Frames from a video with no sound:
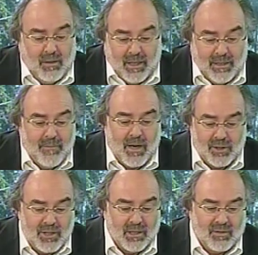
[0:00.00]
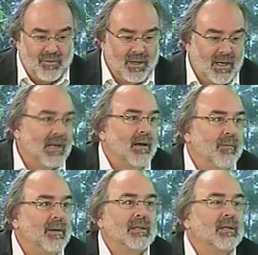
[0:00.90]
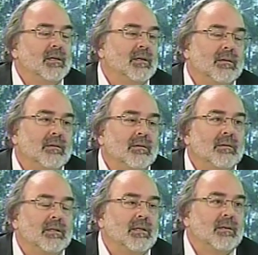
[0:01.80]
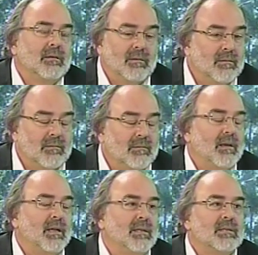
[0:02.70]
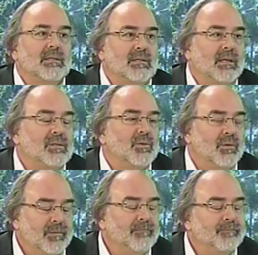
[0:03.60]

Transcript: la démarche scientifique, clairement, était, était euh, allait dans cette direction-là.